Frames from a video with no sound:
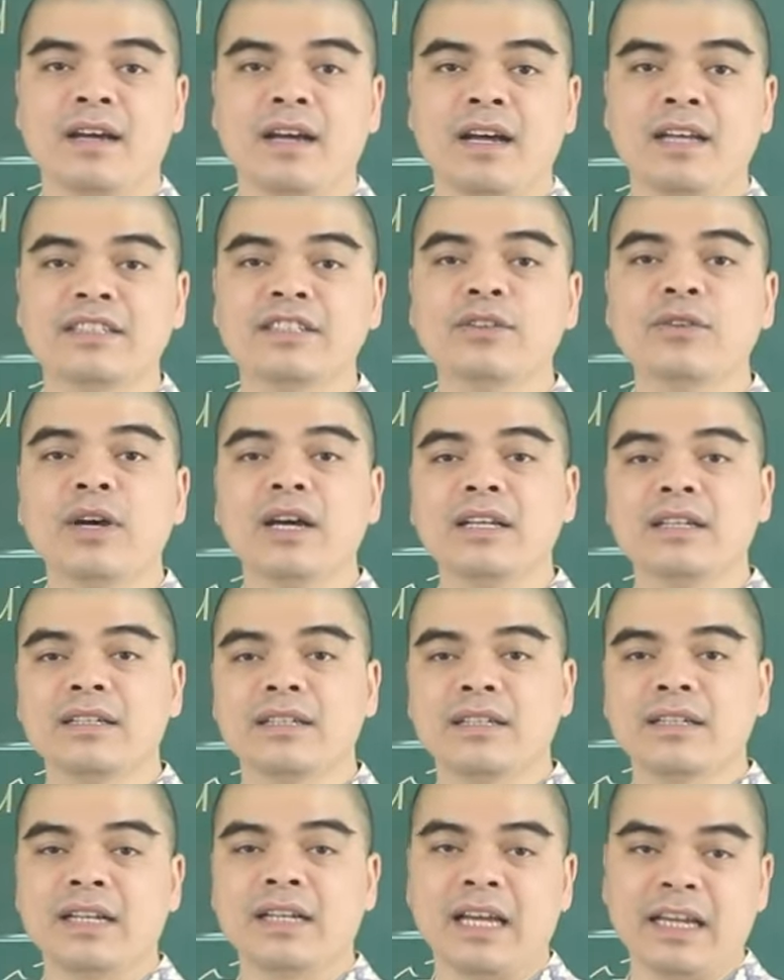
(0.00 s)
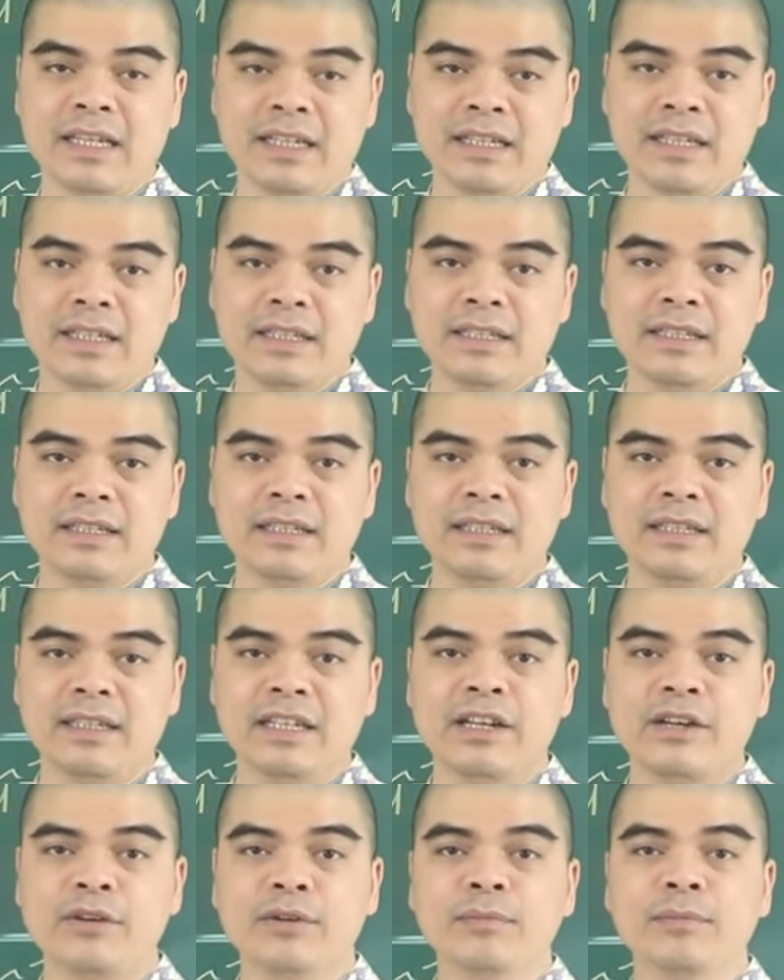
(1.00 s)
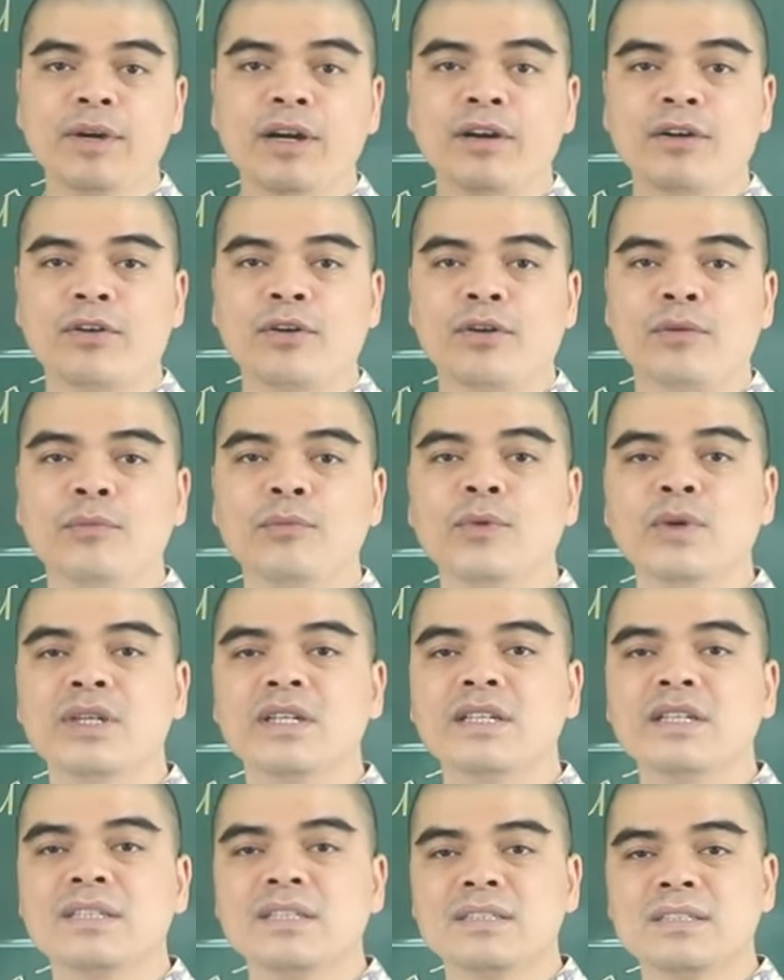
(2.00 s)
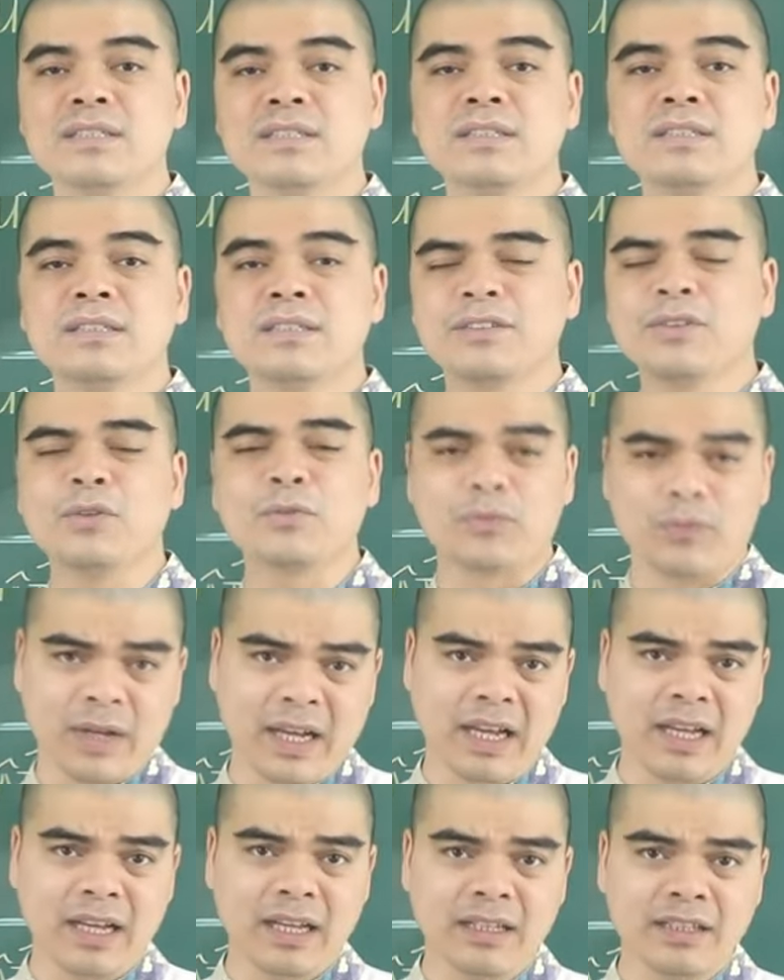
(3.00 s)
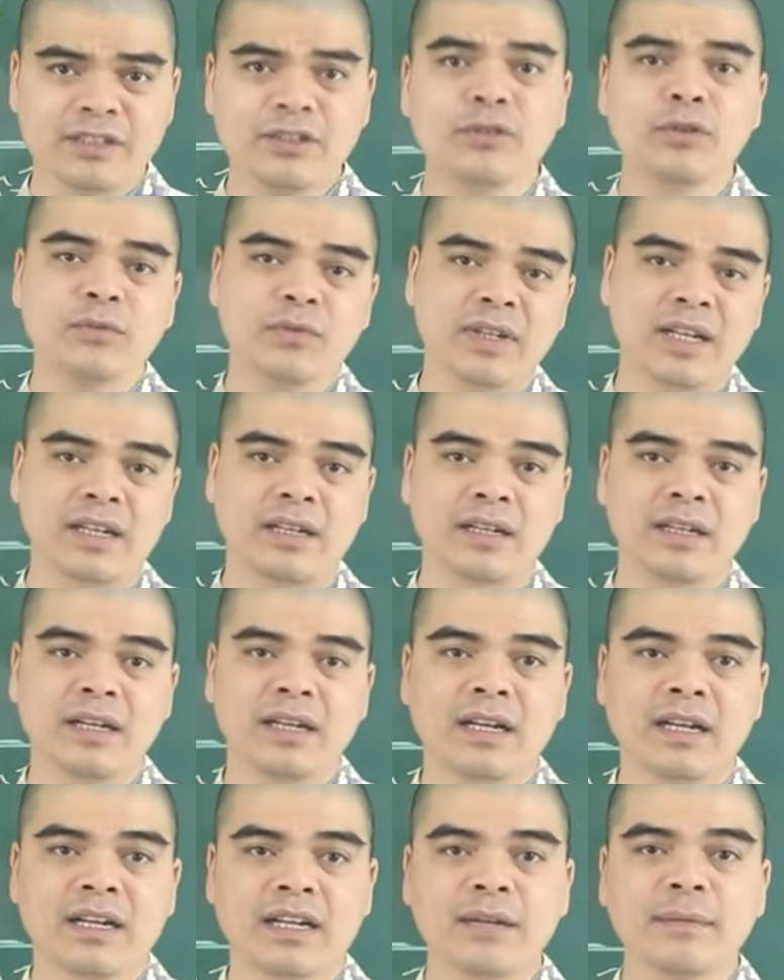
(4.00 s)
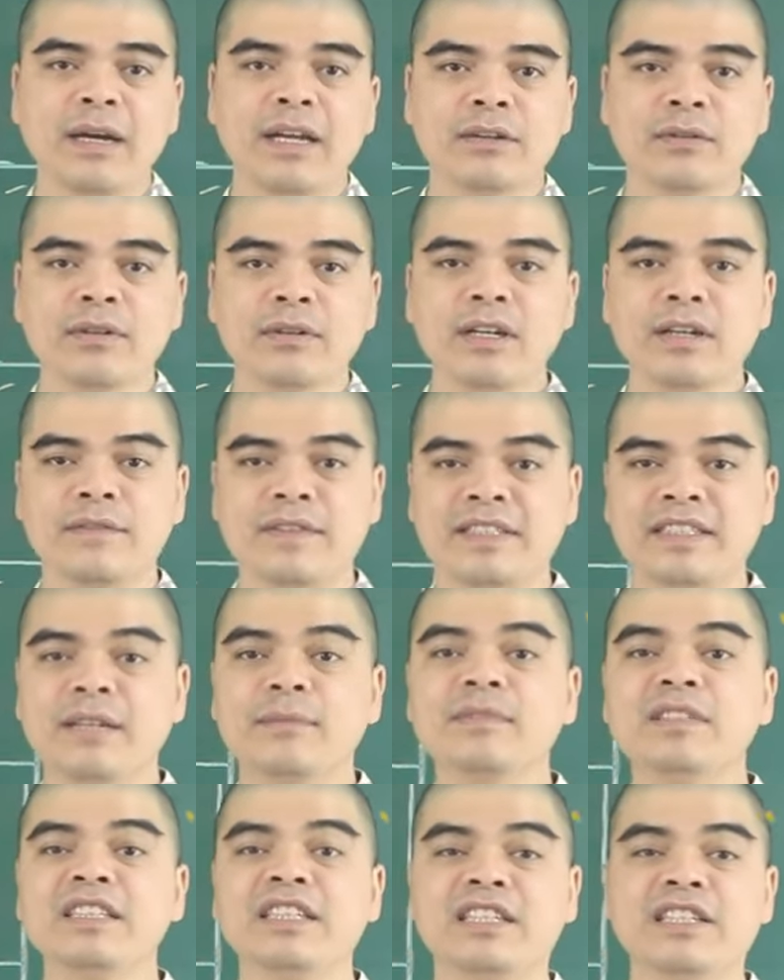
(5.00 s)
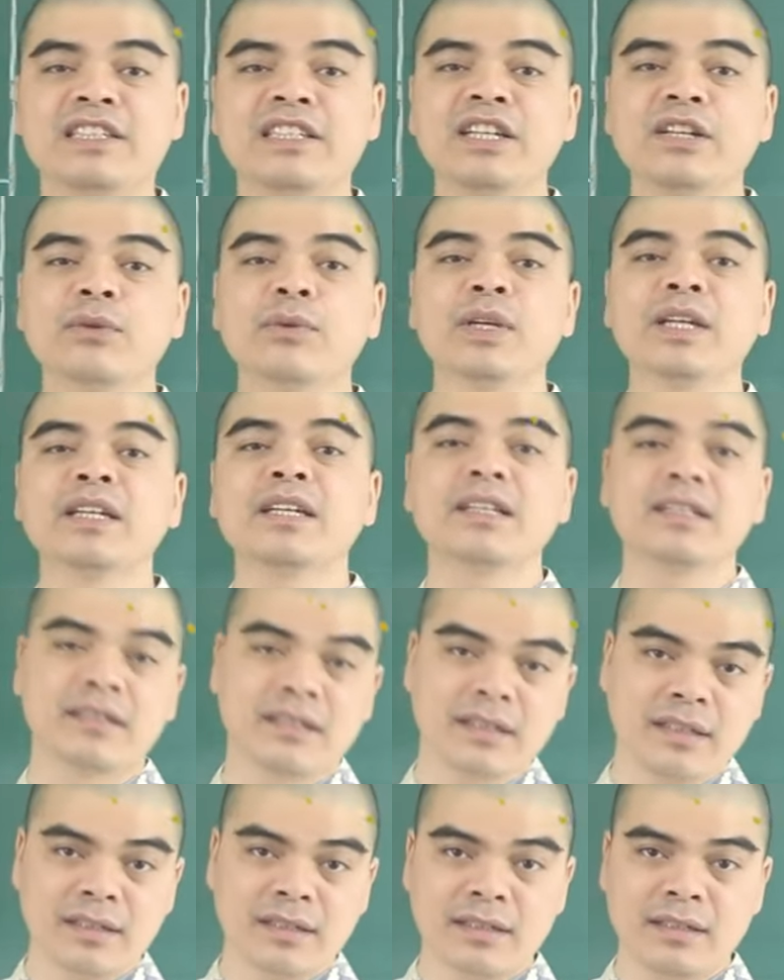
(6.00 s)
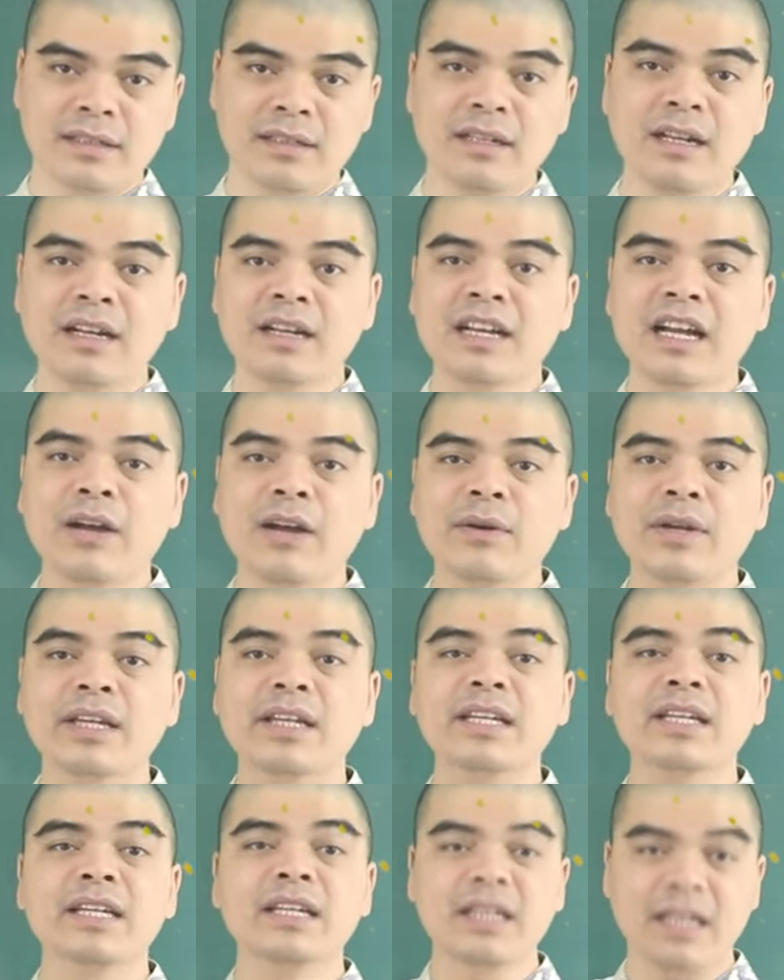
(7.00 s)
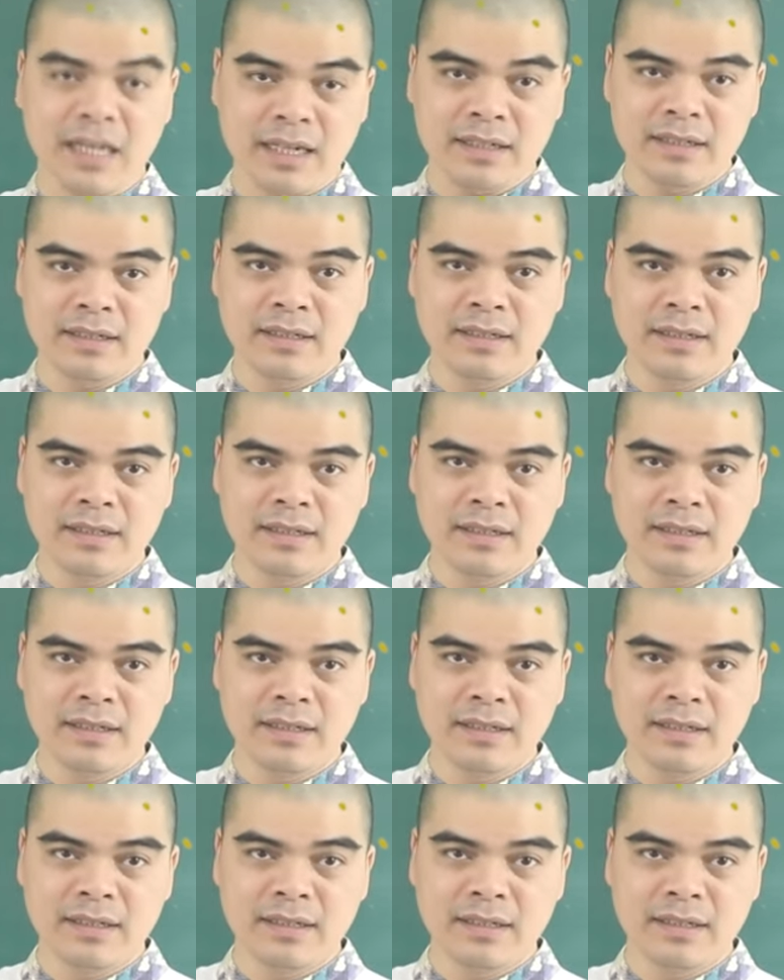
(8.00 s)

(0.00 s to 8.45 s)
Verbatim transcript: Ở giai đoạn này ấy, thì nếu mà có muốn sự đột phá trong công việc, các bạn cũng cần phải chăm chỉ tích lũy kiến thức, nâng cao cái kỹ năng